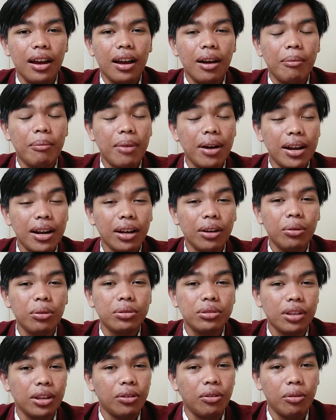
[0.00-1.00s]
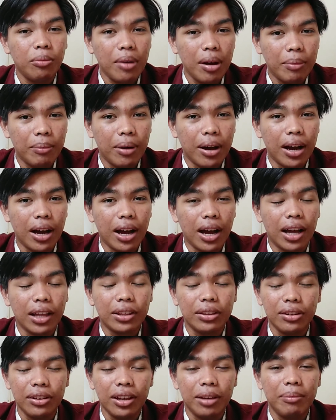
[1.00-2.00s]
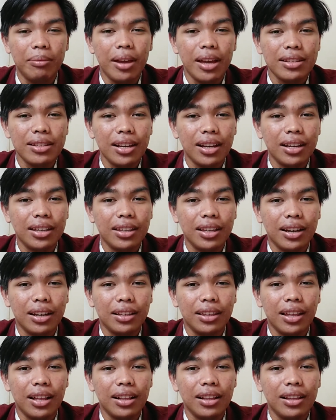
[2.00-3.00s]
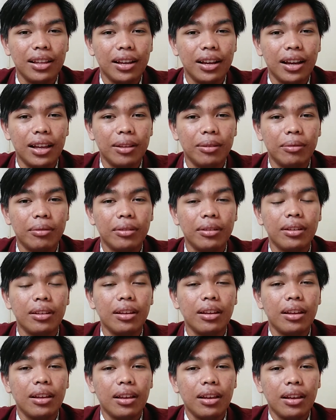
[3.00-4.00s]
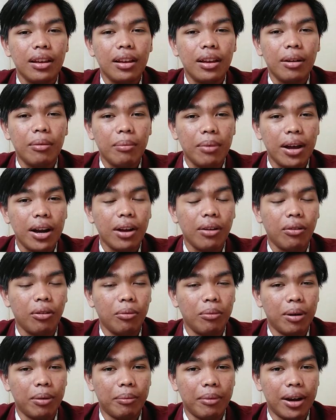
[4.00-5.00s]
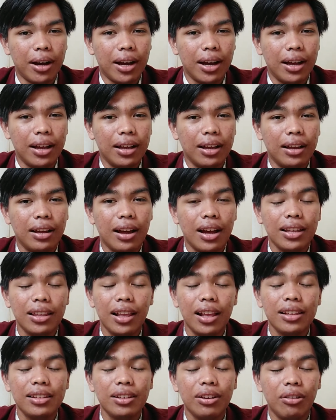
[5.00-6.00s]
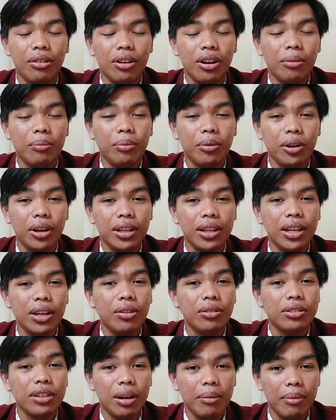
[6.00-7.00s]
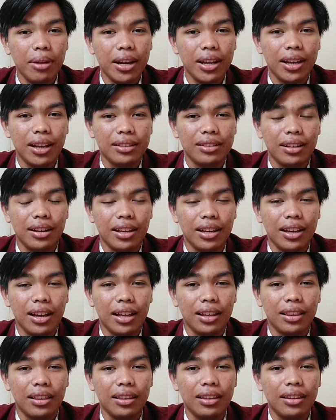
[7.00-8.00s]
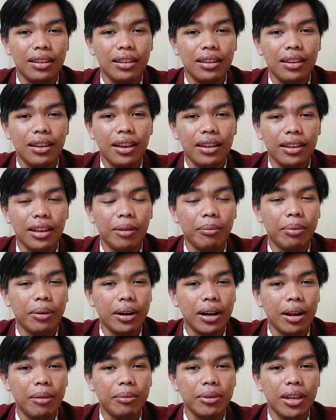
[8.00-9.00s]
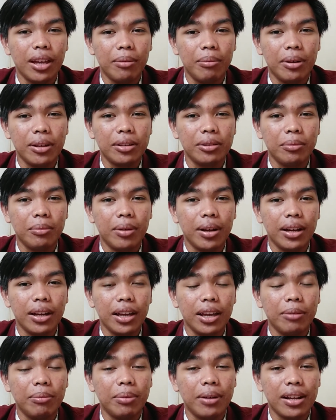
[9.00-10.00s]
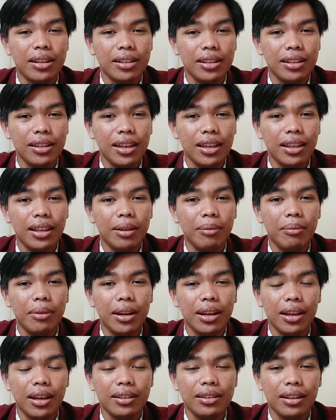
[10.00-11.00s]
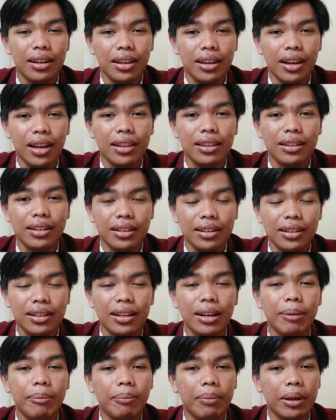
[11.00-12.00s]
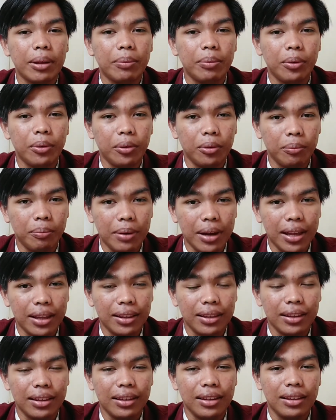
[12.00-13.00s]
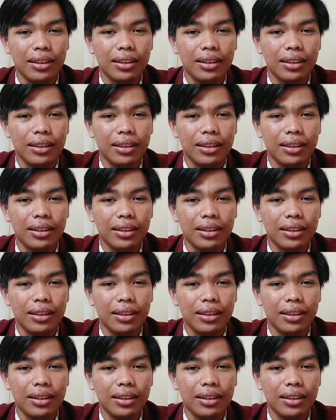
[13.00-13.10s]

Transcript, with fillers: Barack Hussein Obama atau yang biasa kita kenal dengan Barack Obama adalah seorang politikus Amerika Serikat yang pernah menjabat sebagai Presiden Amerika Serikat ke-44